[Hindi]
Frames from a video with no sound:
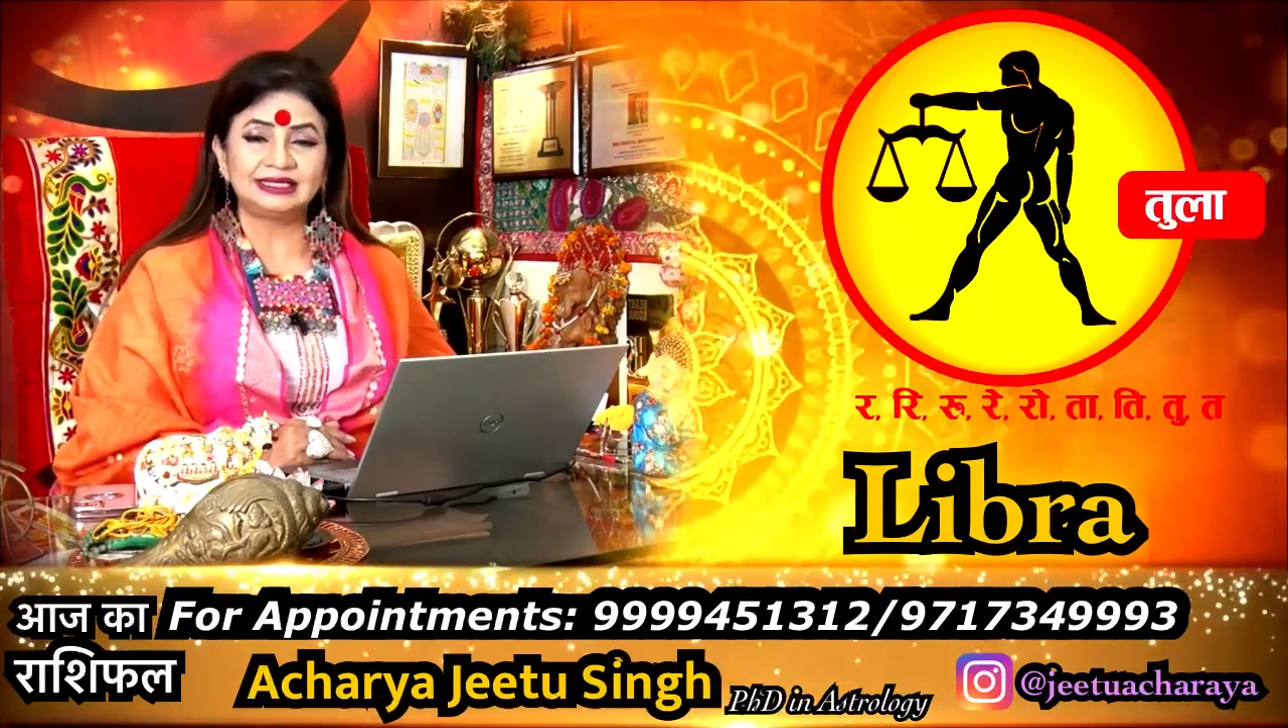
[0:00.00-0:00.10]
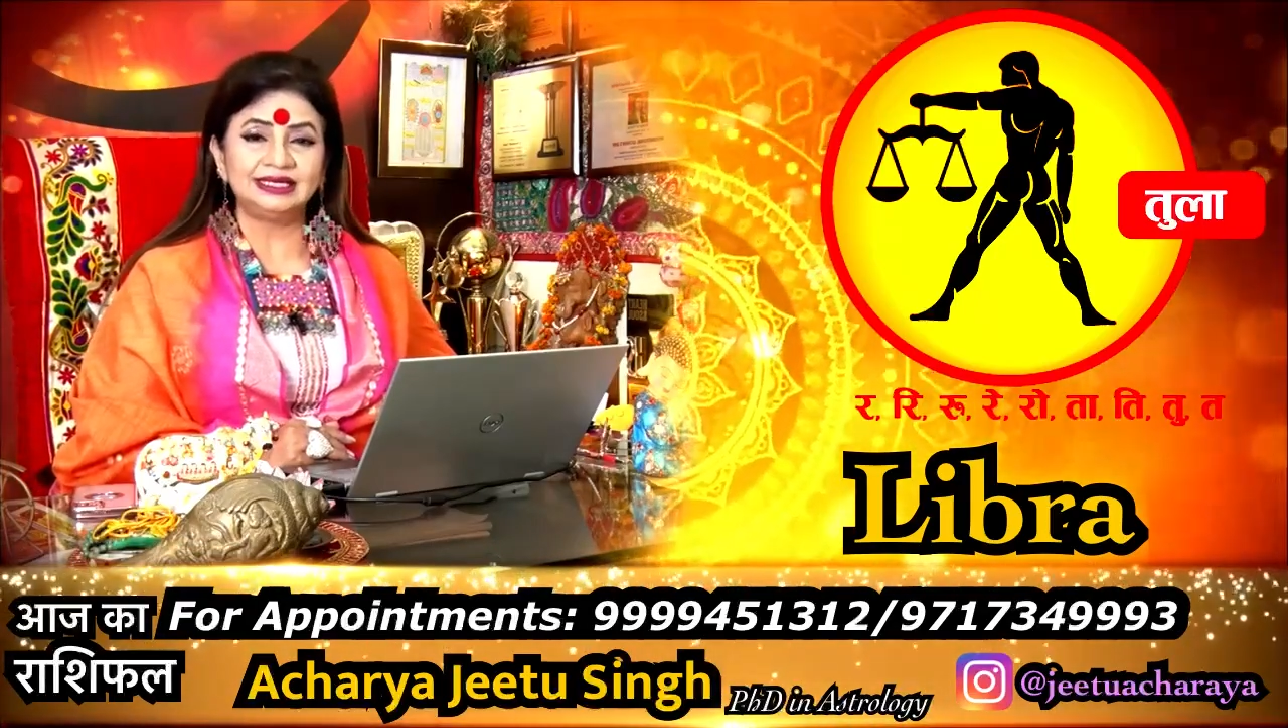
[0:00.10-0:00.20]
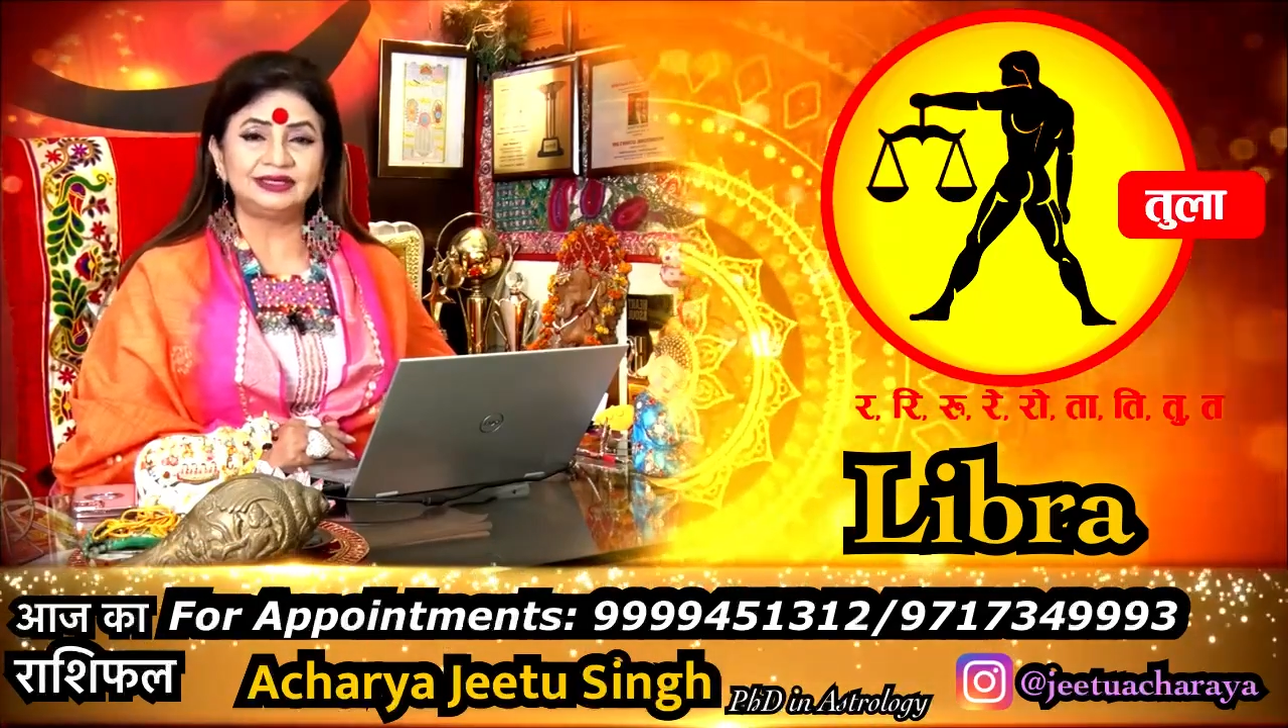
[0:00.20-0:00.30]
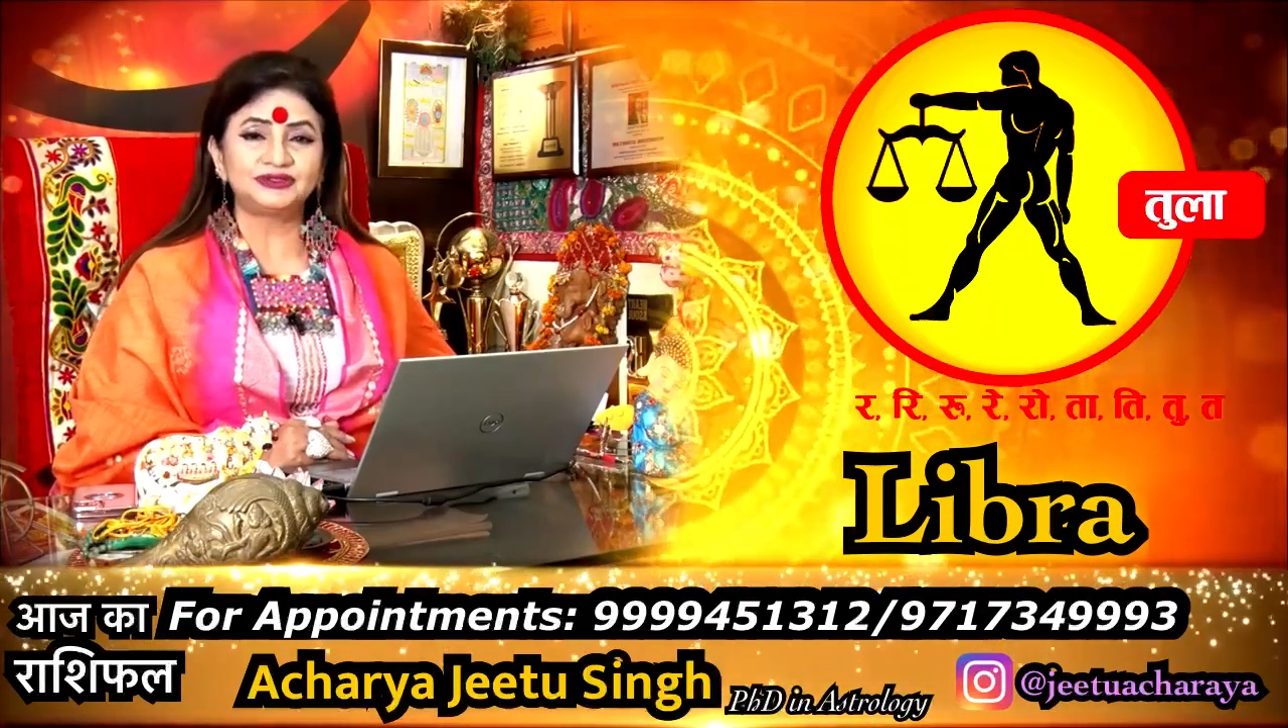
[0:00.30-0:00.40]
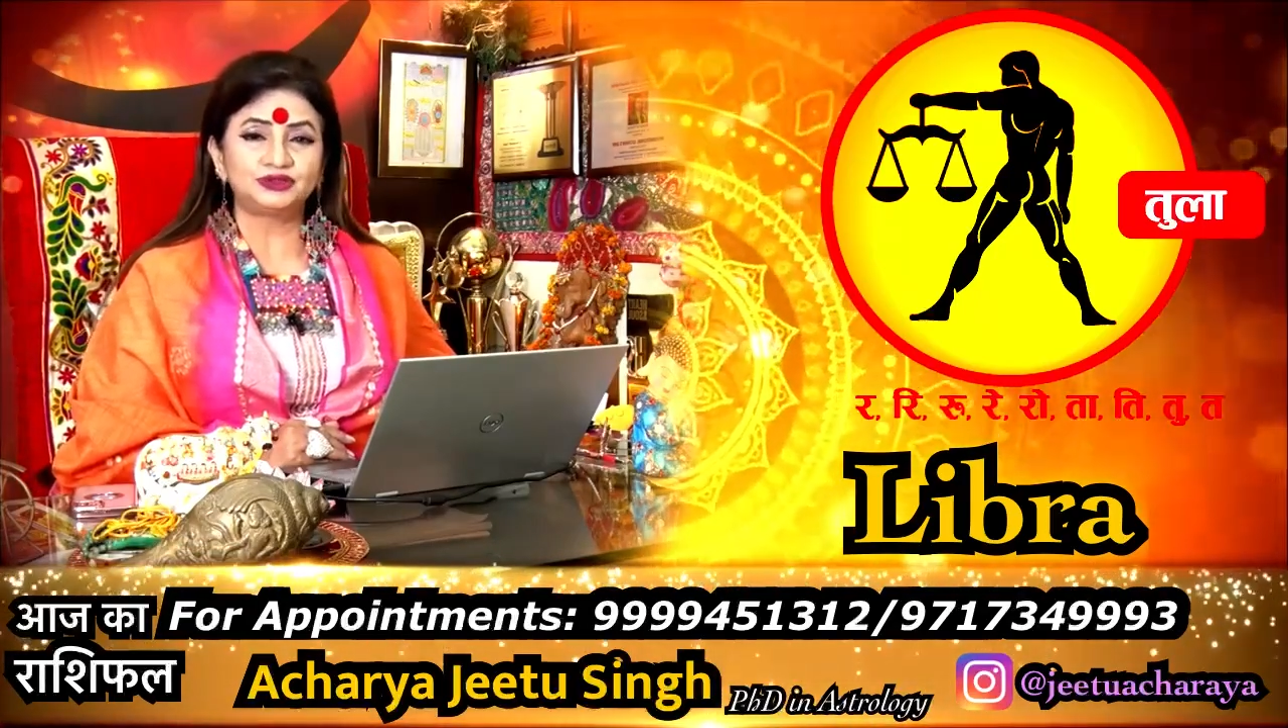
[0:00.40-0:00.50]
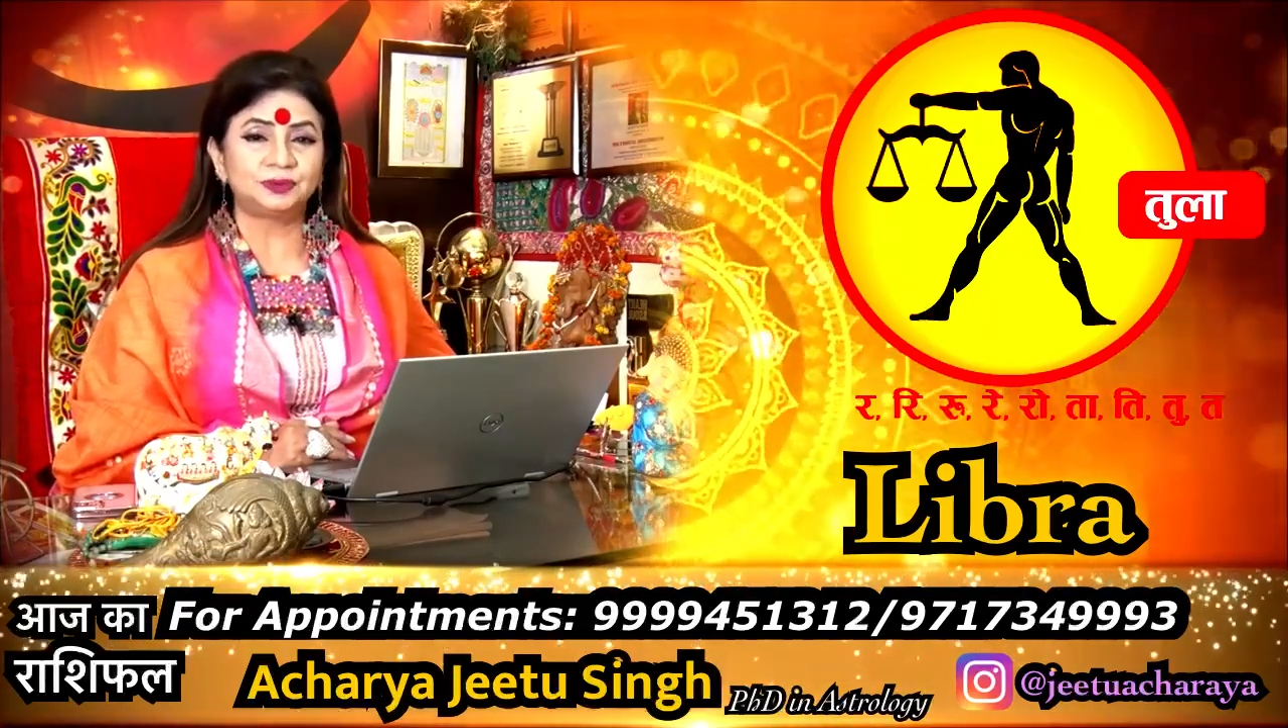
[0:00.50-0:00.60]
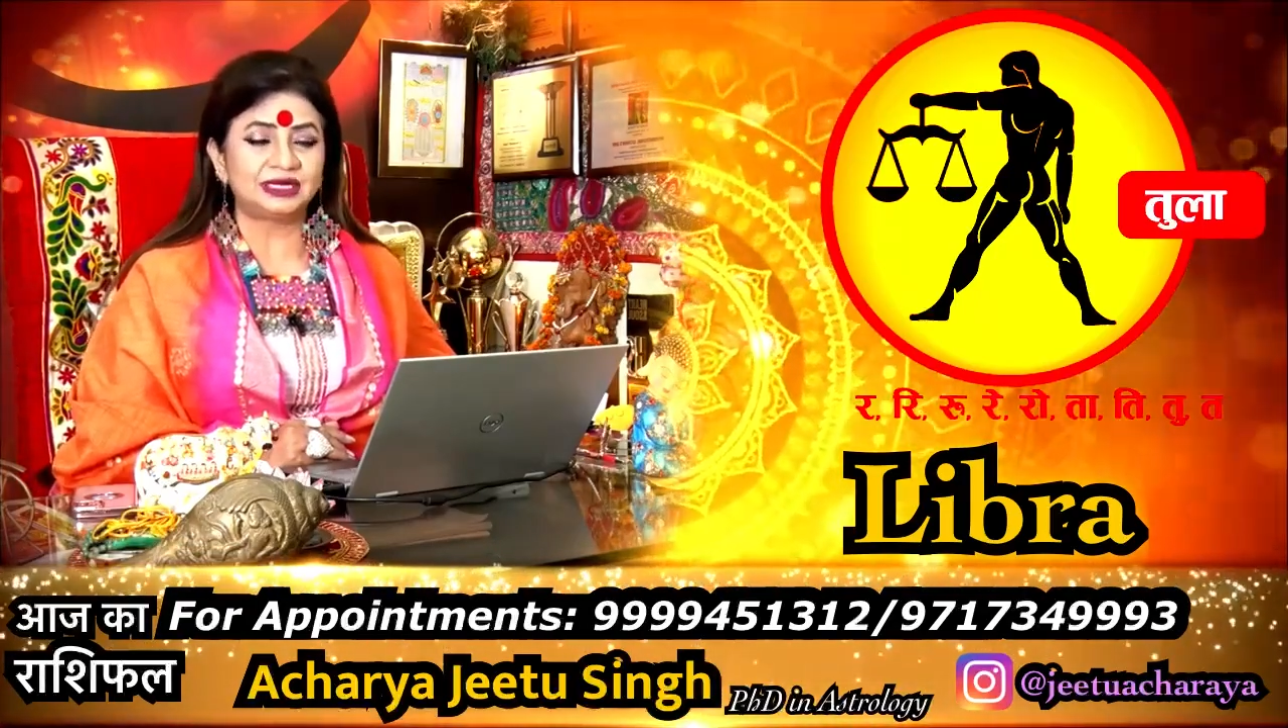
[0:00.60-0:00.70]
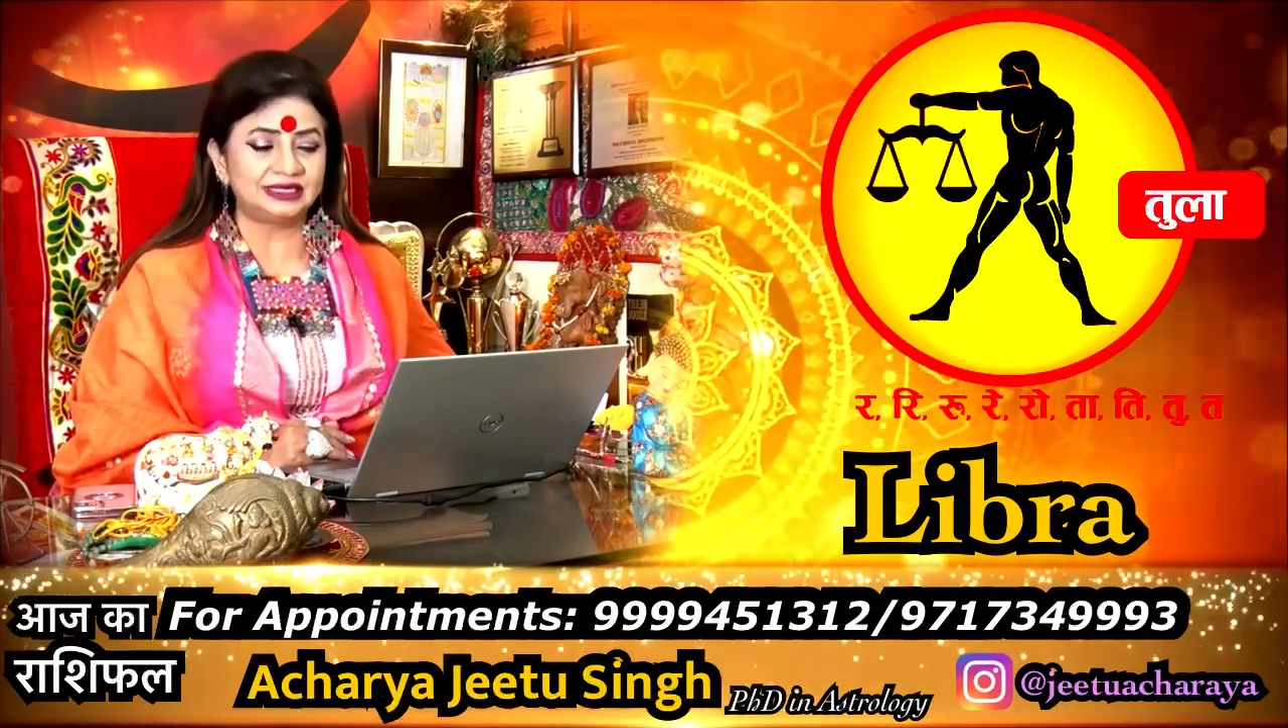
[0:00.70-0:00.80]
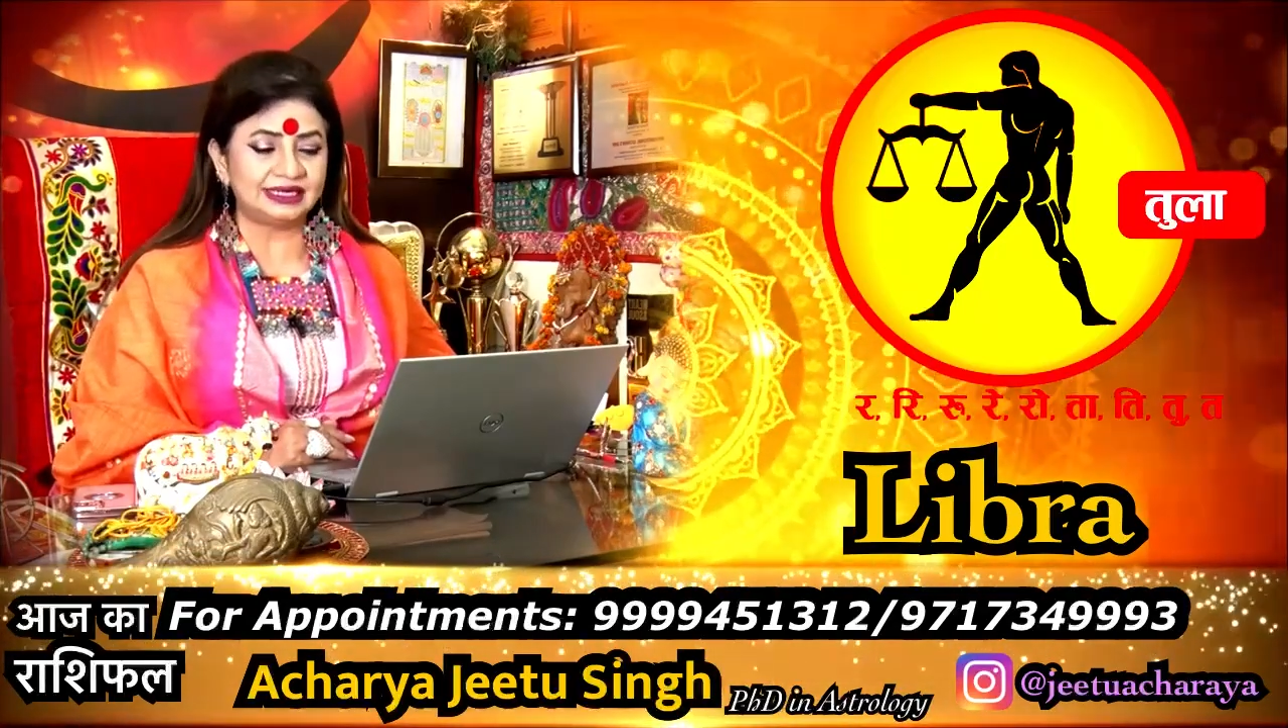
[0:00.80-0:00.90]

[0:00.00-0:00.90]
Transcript: तीन शुभ रंग